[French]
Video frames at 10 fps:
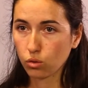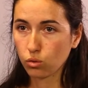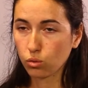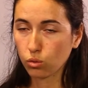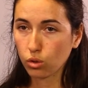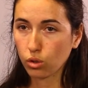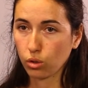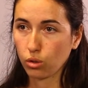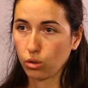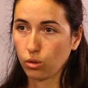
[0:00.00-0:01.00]
Donc
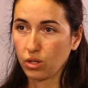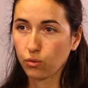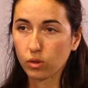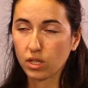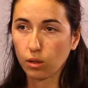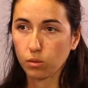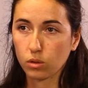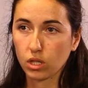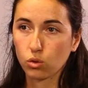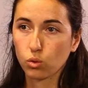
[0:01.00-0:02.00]
il faut
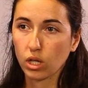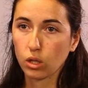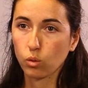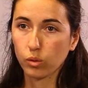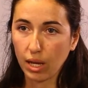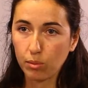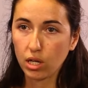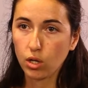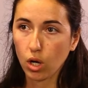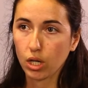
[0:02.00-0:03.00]
s'assurer qu'on
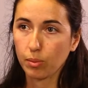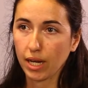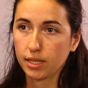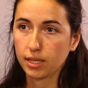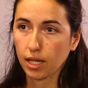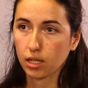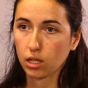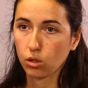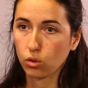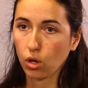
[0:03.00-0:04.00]
améliore les pratiques
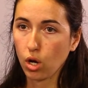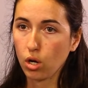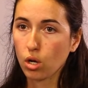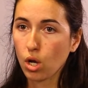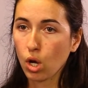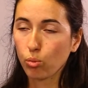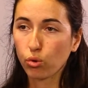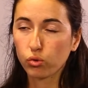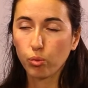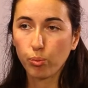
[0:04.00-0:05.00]
agricoles
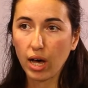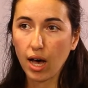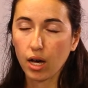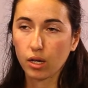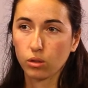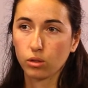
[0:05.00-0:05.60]
pour ne pas